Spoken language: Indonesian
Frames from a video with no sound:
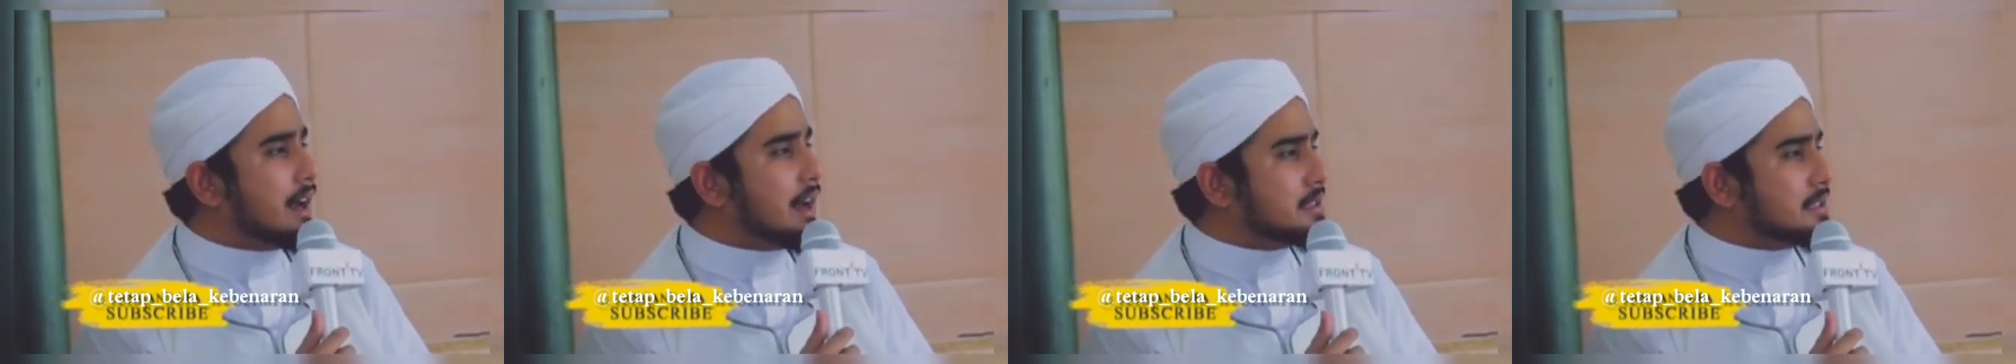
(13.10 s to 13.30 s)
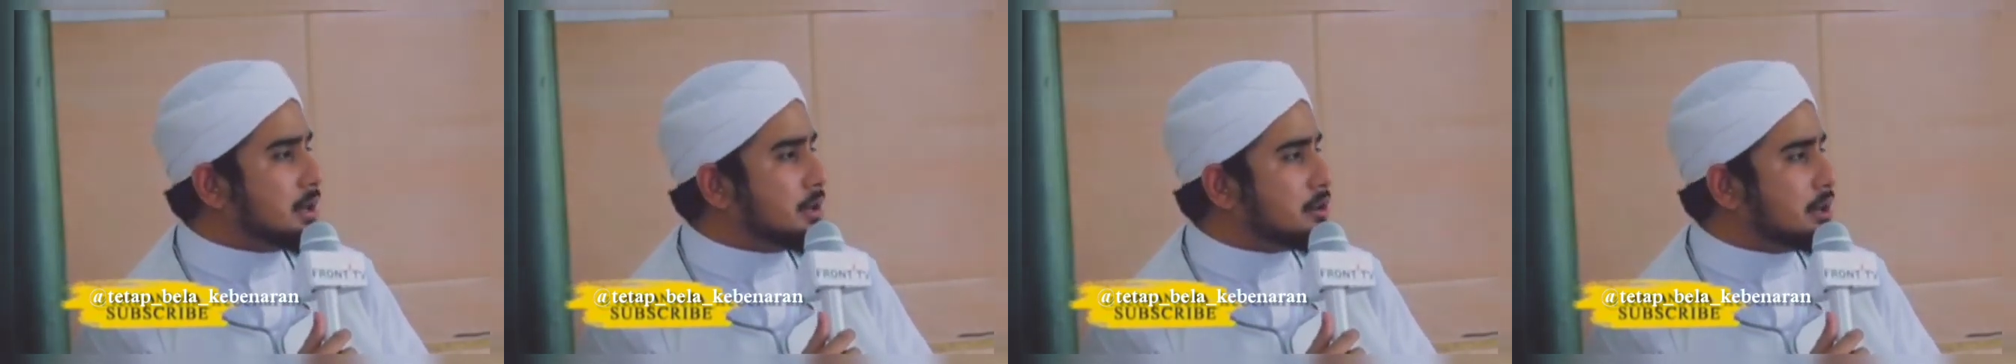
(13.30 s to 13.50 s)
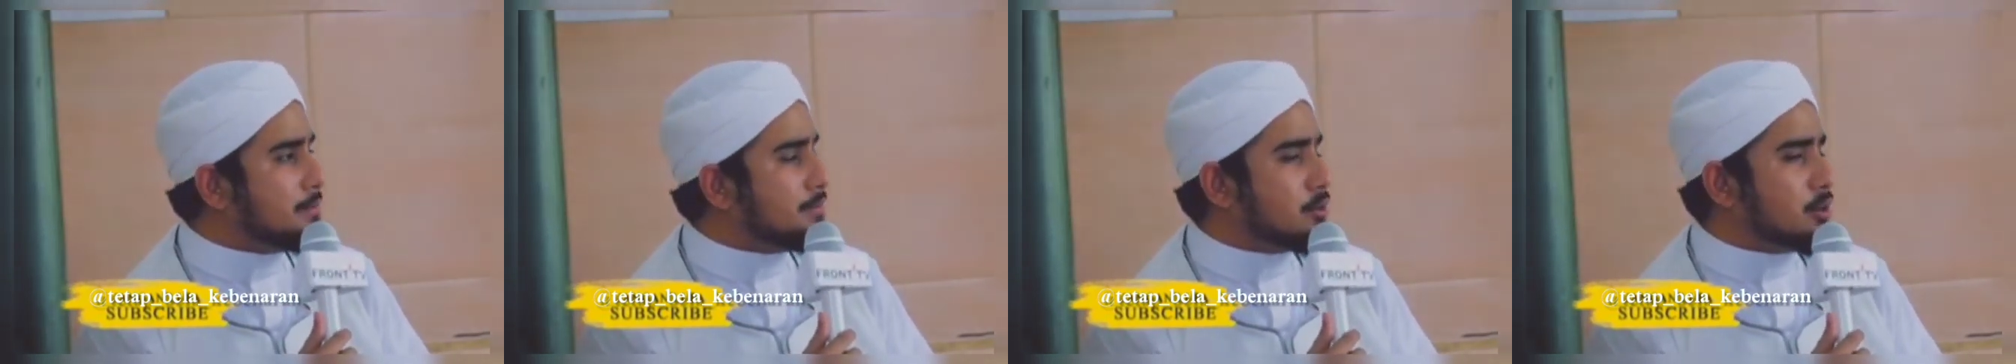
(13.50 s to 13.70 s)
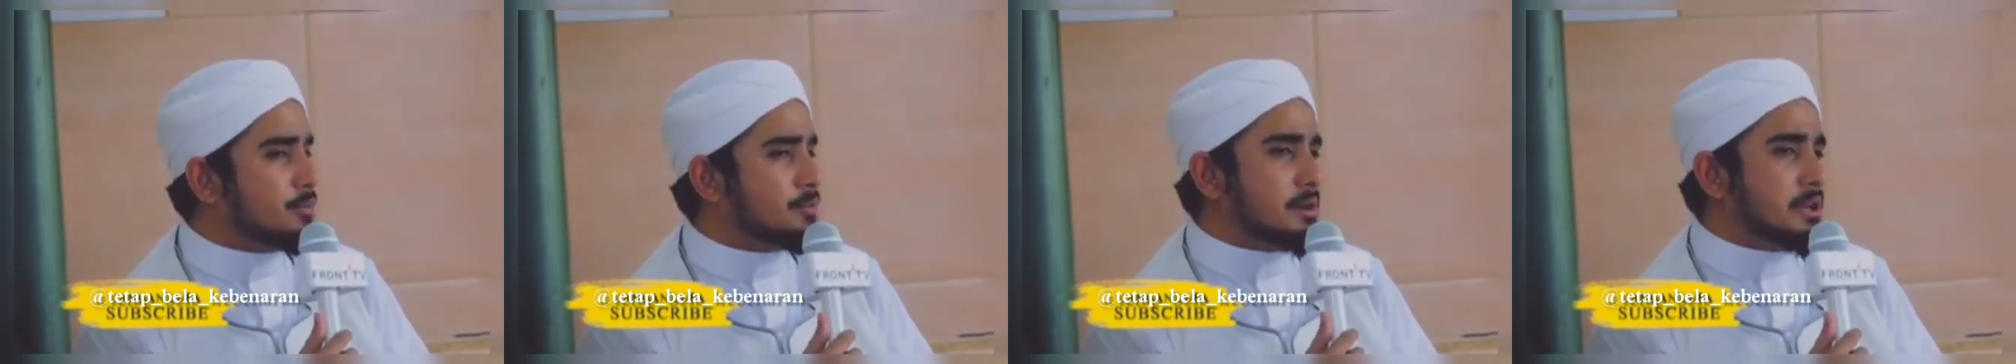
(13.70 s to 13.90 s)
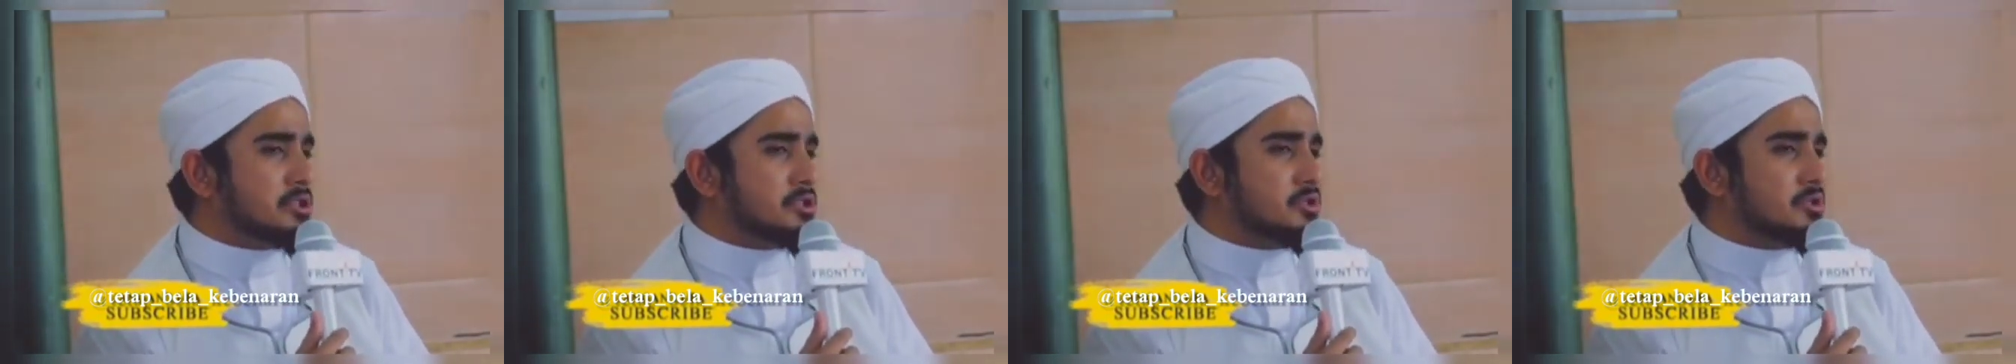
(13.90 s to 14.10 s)
ngerasa udah
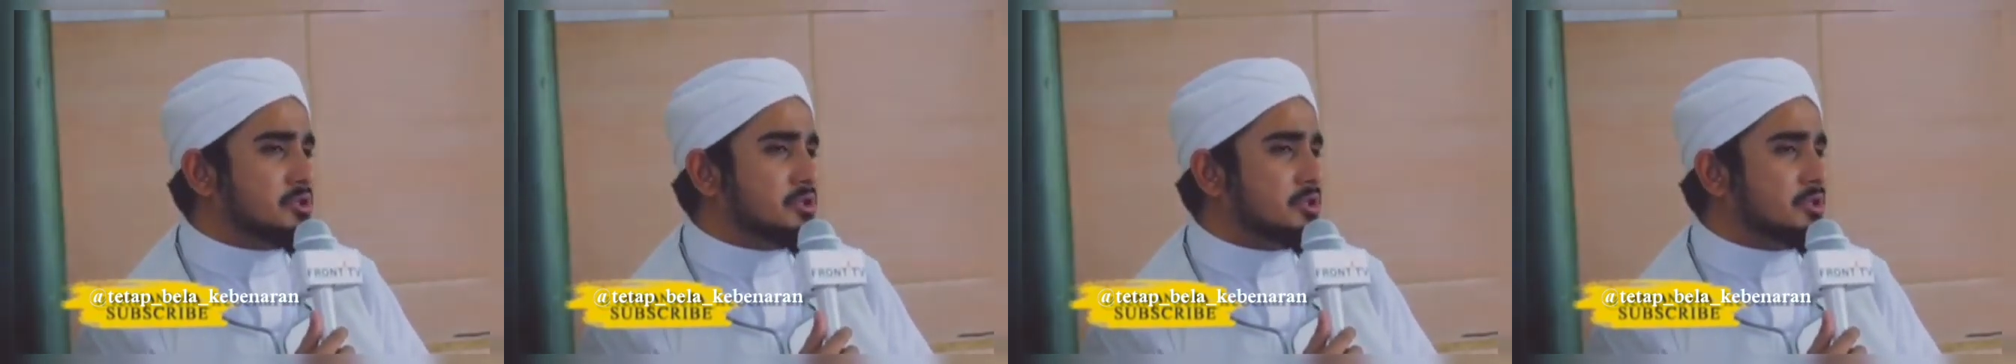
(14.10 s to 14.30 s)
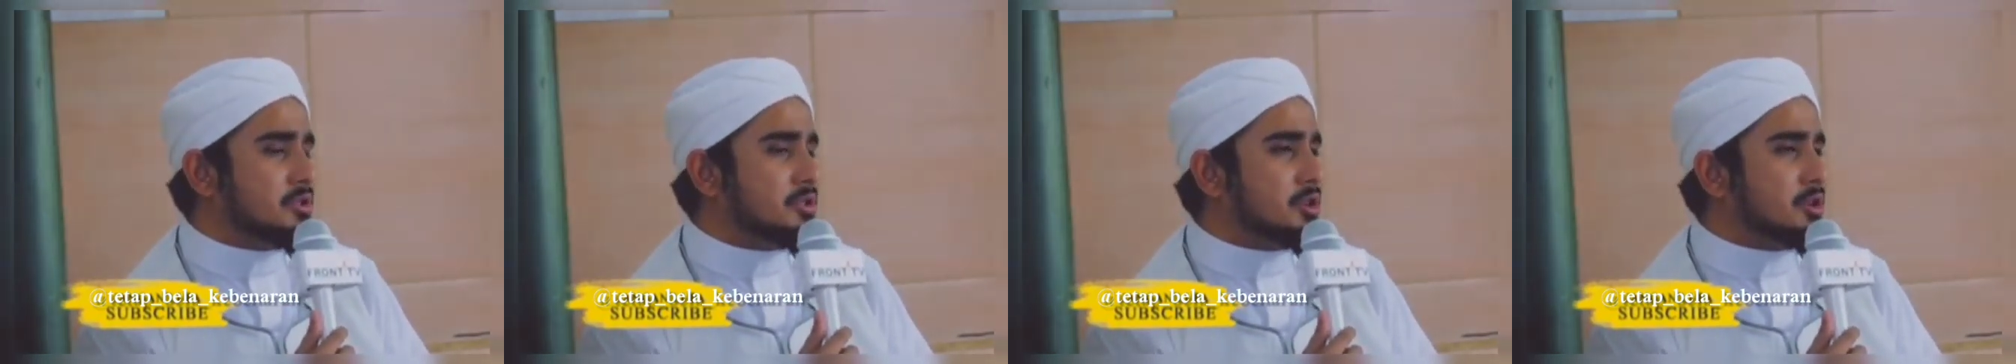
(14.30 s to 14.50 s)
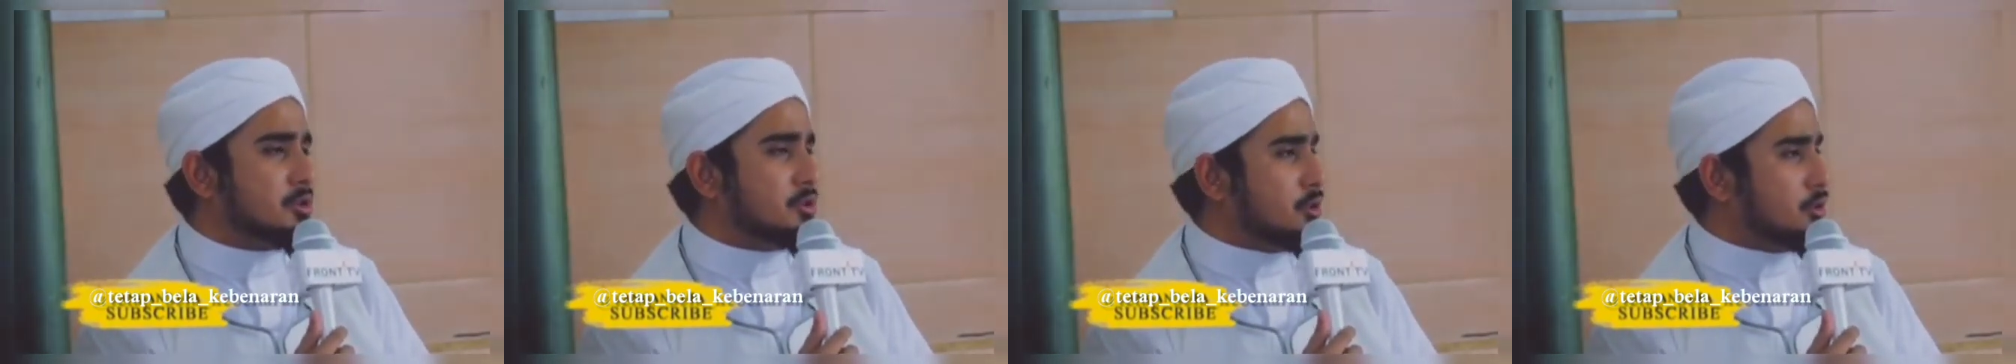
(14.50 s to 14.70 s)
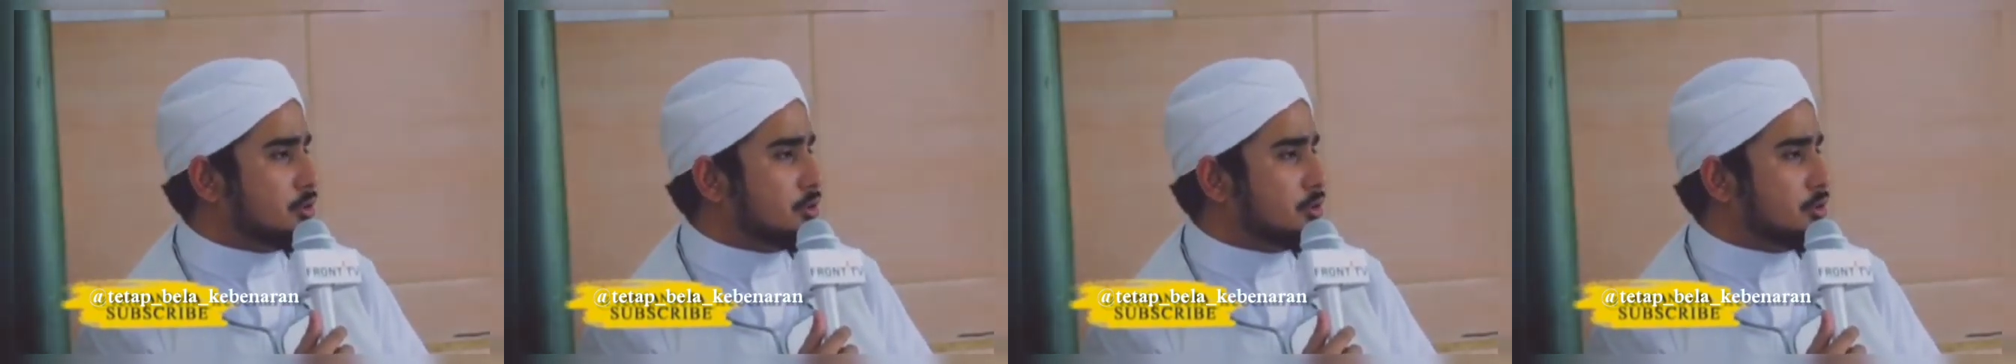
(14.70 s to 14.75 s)
profesor,